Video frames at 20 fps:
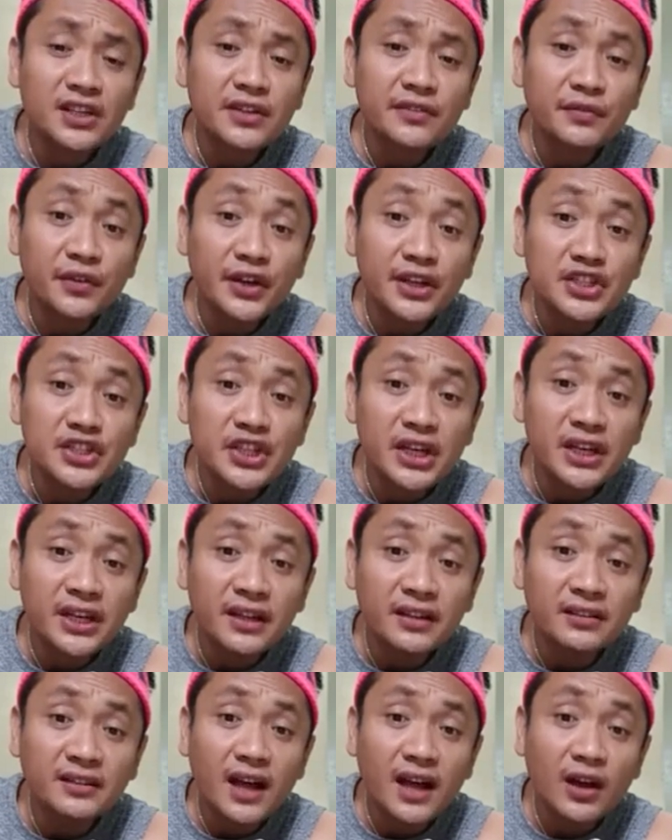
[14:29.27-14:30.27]

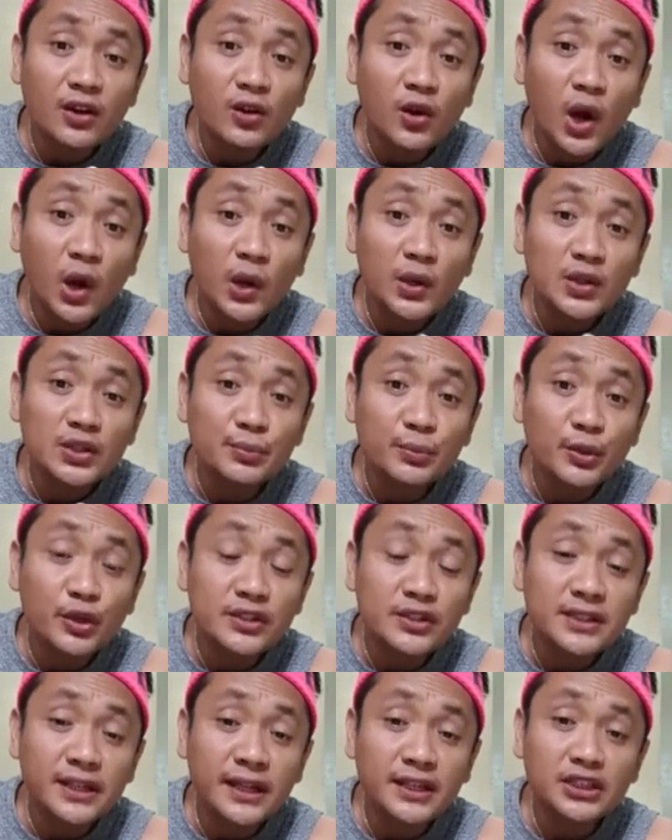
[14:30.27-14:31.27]
Virginita Coros
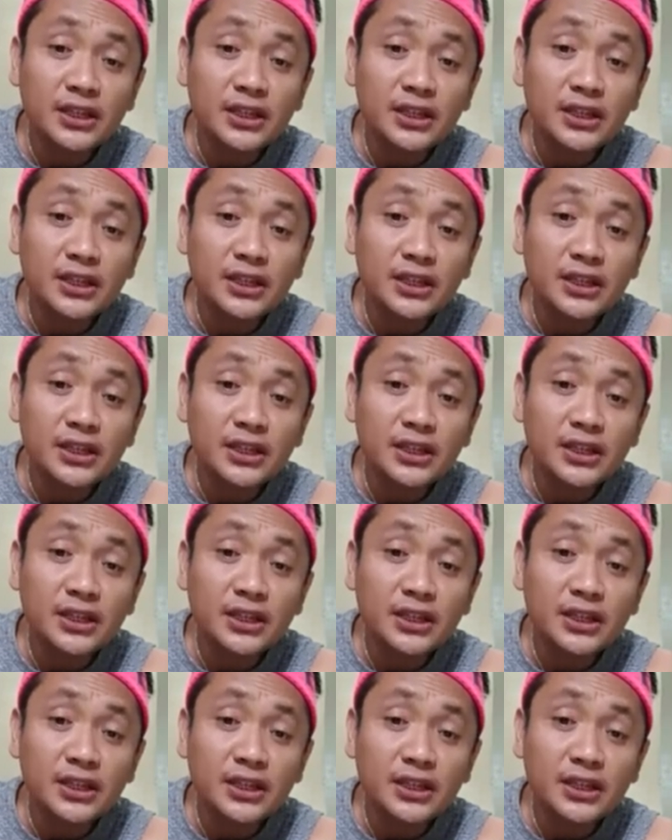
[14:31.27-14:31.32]
Bronson.